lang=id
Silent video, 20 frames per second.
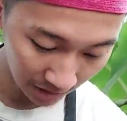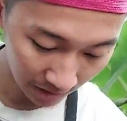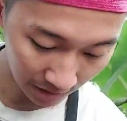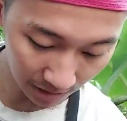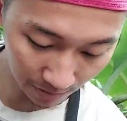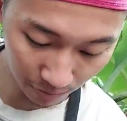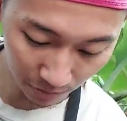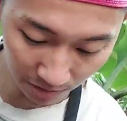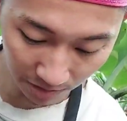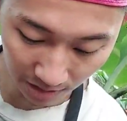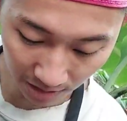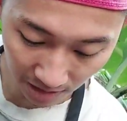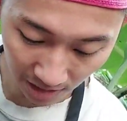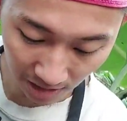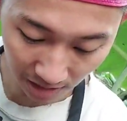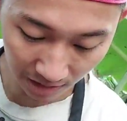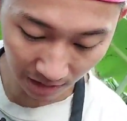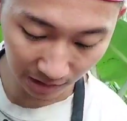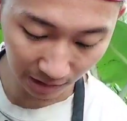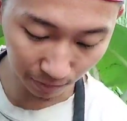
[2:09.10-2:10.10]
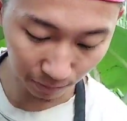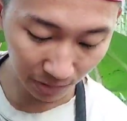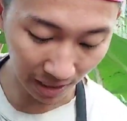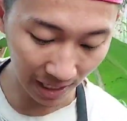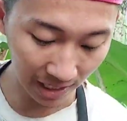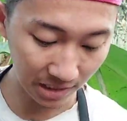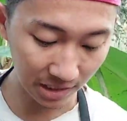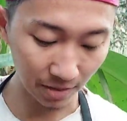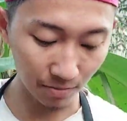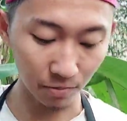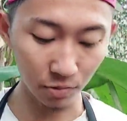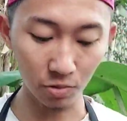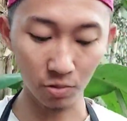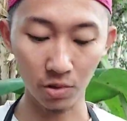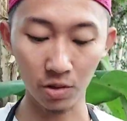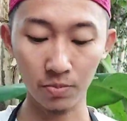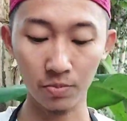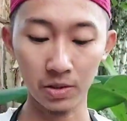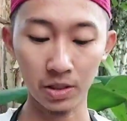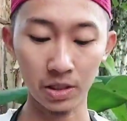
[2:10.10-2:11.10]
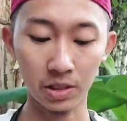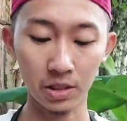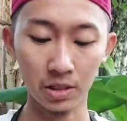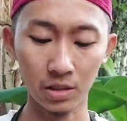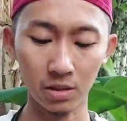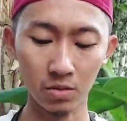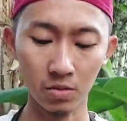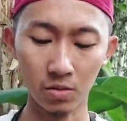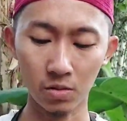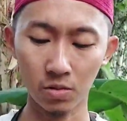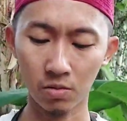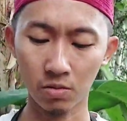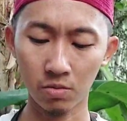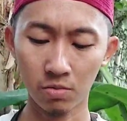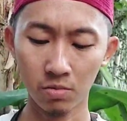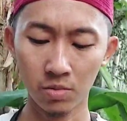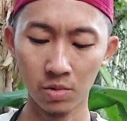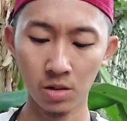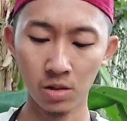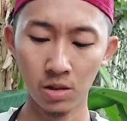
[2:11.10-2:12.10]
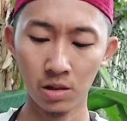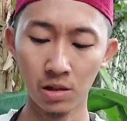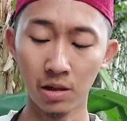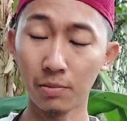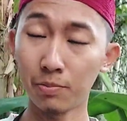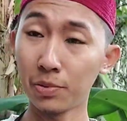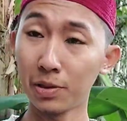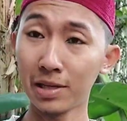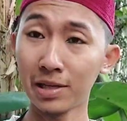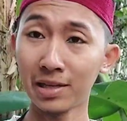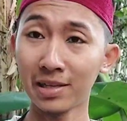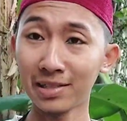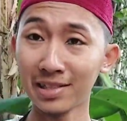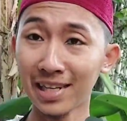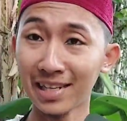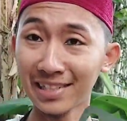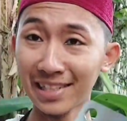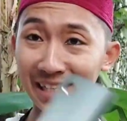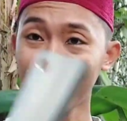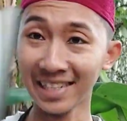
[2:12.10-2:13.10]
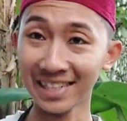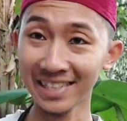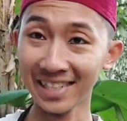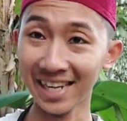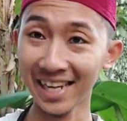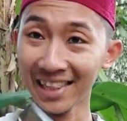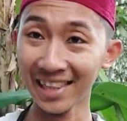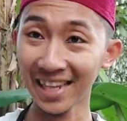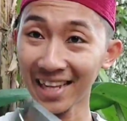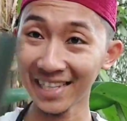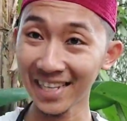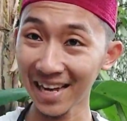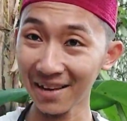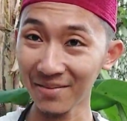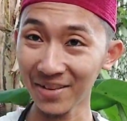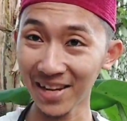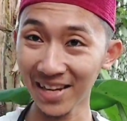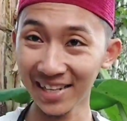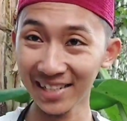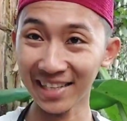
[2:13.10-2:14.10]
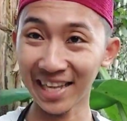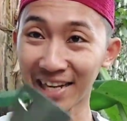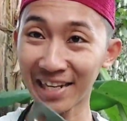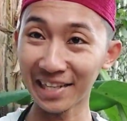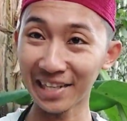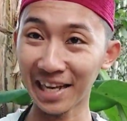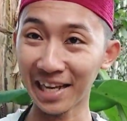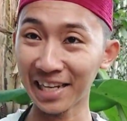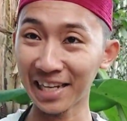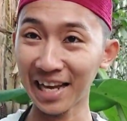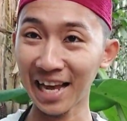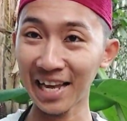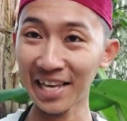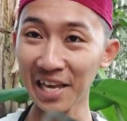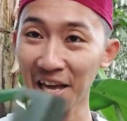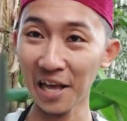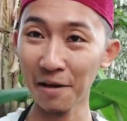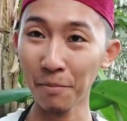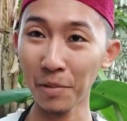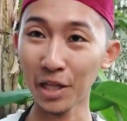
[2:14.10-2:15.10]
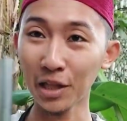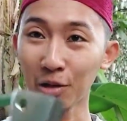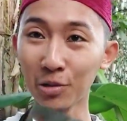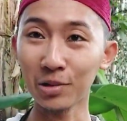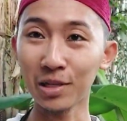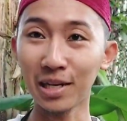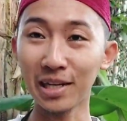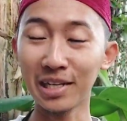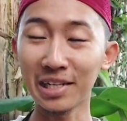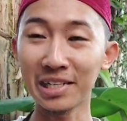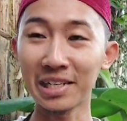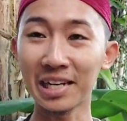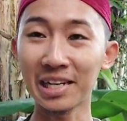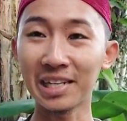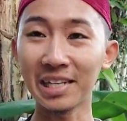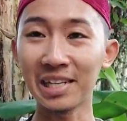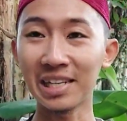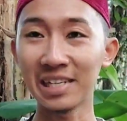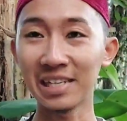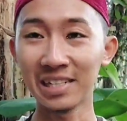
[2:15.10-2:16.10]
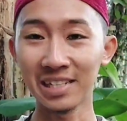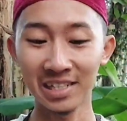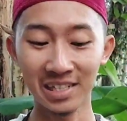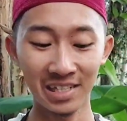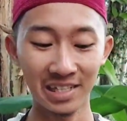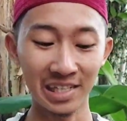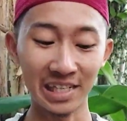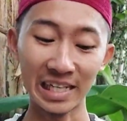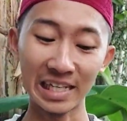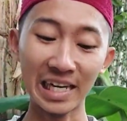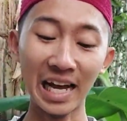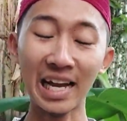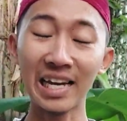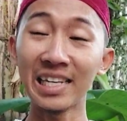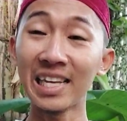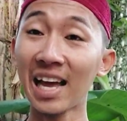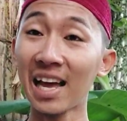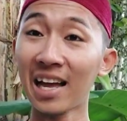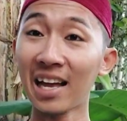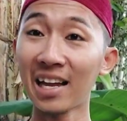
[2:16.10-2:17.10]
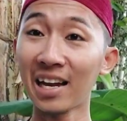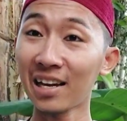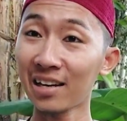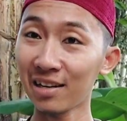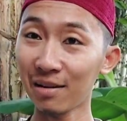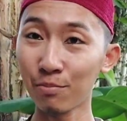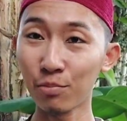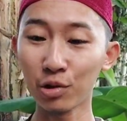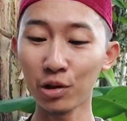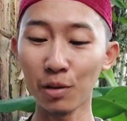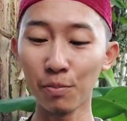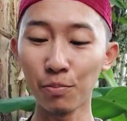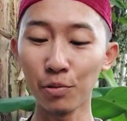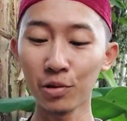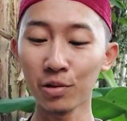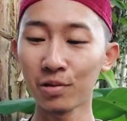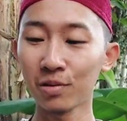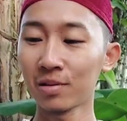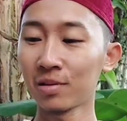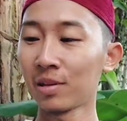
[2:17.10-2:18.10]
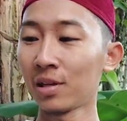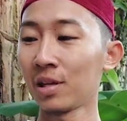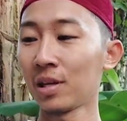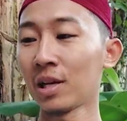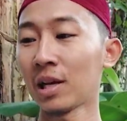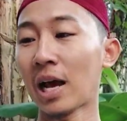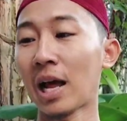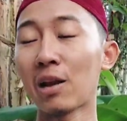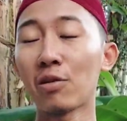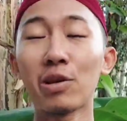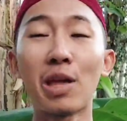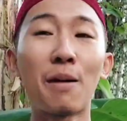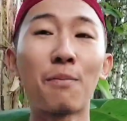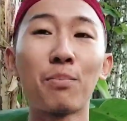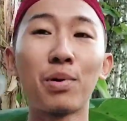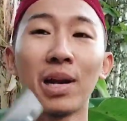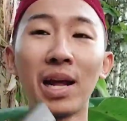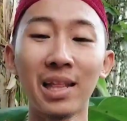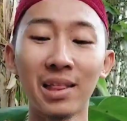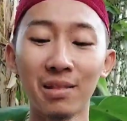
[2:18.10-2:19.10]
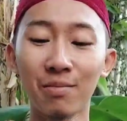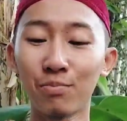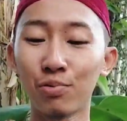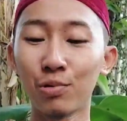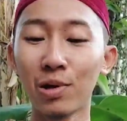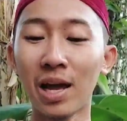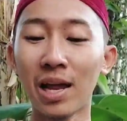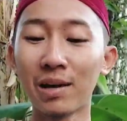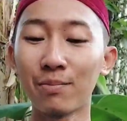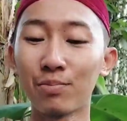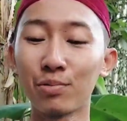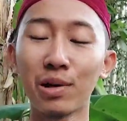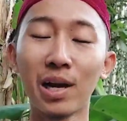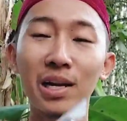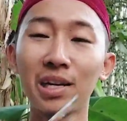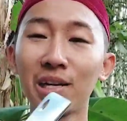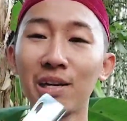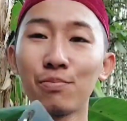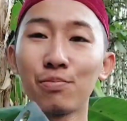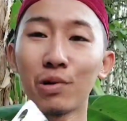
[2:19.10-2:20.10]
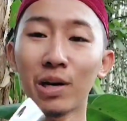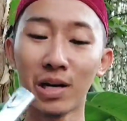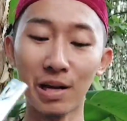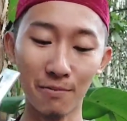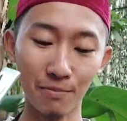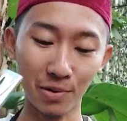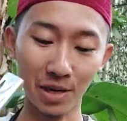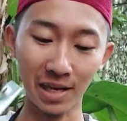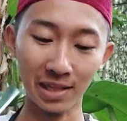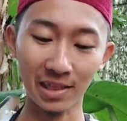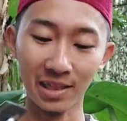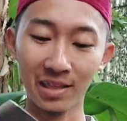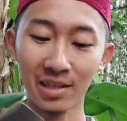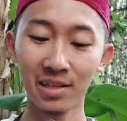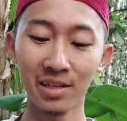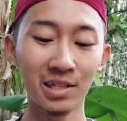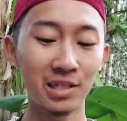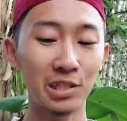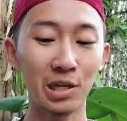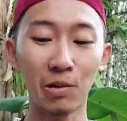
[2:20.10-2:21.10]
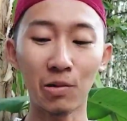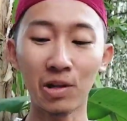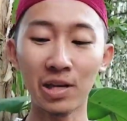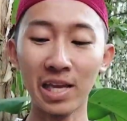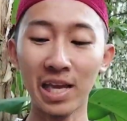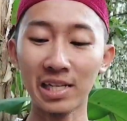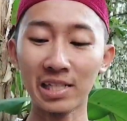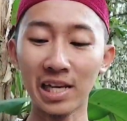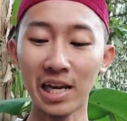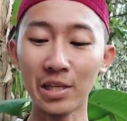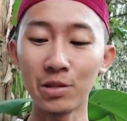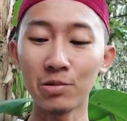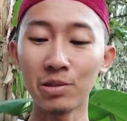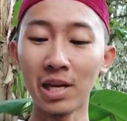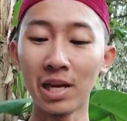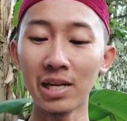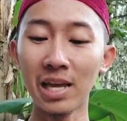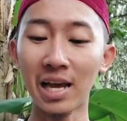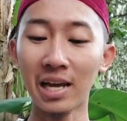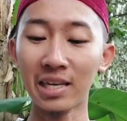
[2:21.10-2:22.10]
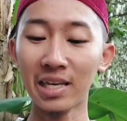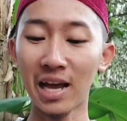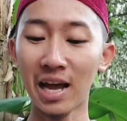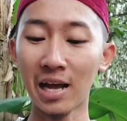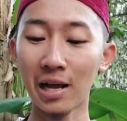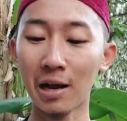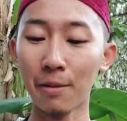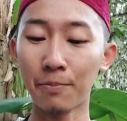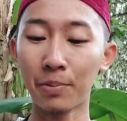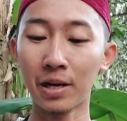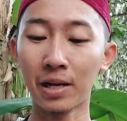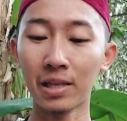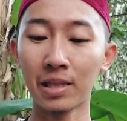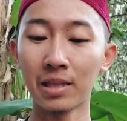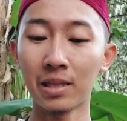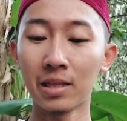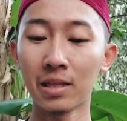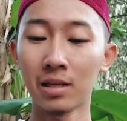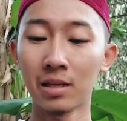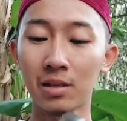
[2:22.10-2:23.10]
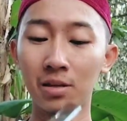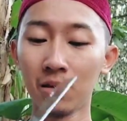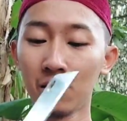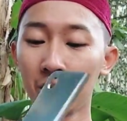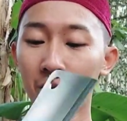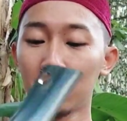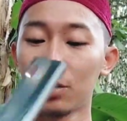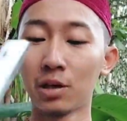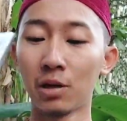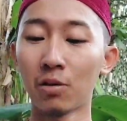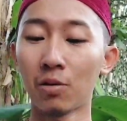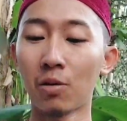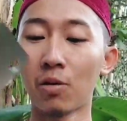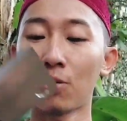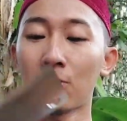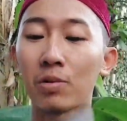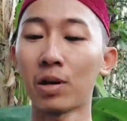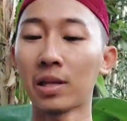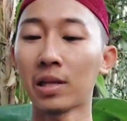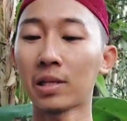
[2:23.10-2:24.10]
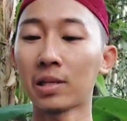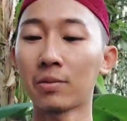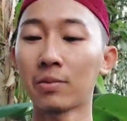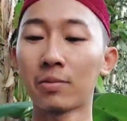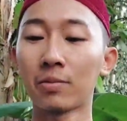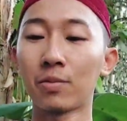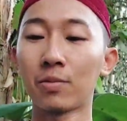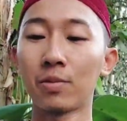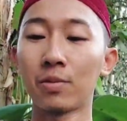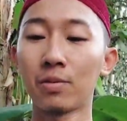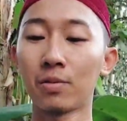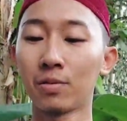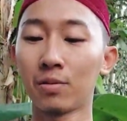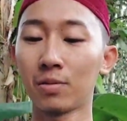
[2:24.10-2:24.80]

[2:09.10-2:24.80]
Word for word: ini biasanya tetap tajam dulu biasanya dulu. lebih ke cacah-cacah tadi apa daging-daging ayam atau daging-daging ikan yang lembut-lembut kalau yang berat bukan bukan ini bukan yang berat Insya Allah yang selanjutnya ini yang agak berat pakai kok kurang tajam oh.